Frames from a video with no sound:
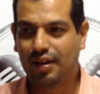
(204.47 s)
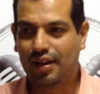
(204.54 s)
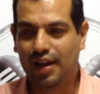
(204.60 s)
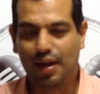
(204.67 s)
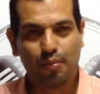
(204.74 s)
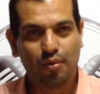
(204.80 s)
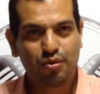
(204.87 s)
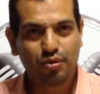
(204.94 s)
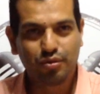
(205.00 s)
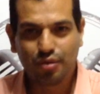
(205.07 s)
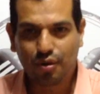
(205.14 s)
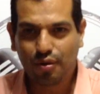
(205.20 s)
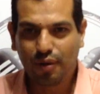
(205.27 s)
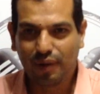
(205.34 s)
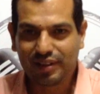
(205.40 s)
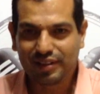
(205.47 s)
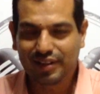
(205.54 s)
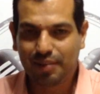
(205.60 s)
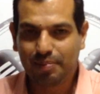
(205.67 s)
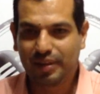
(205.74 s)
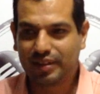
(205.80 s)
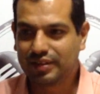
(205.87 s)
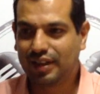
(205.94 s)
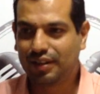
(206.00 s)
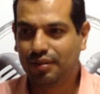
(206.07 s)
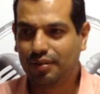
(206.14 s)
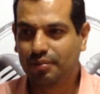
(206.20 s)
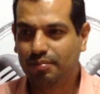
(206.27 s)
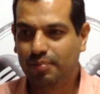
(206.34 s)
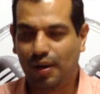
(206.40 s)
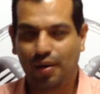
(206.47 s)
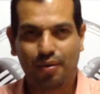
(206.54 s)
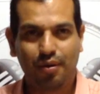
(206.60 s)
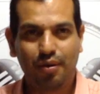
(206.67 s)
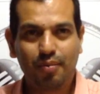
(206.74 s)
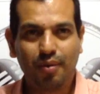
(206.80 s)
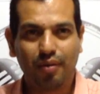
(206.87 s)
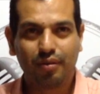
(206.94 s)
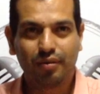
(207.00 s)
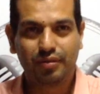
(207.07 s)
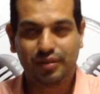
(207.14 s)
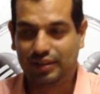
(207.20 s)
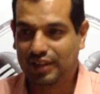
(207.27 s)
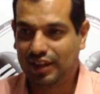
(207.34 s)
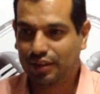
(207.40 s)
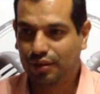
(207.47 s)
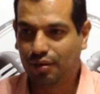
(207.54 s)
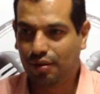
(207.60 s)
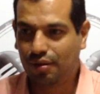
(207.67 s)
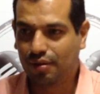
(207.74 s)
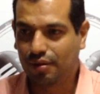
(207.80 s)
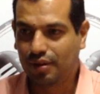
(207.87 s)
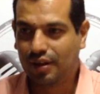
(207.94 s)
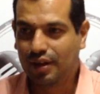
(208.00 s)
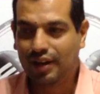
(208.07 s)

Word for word: Y muchos yo creo van a estar pensando, pero ¿cómo? Si siento dolor.